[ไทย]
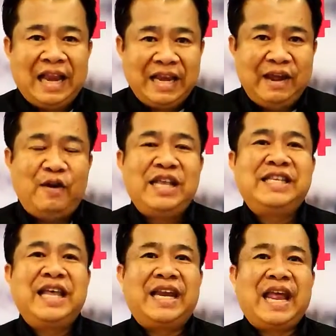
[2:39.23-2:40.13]
เดี๋ยวเอ
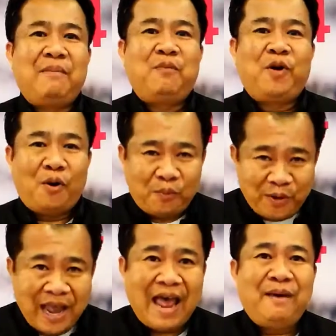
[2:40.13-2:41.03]
เซครับขอบคุณ
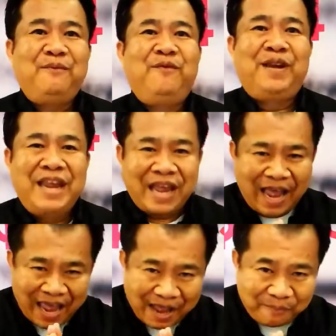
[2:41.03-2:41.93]
ครับสวัสดีค
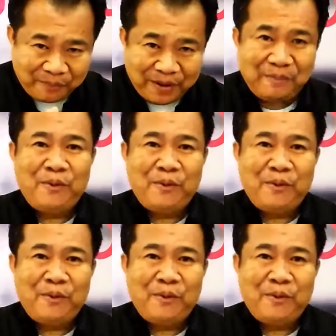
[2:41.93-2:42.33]
รับครับผ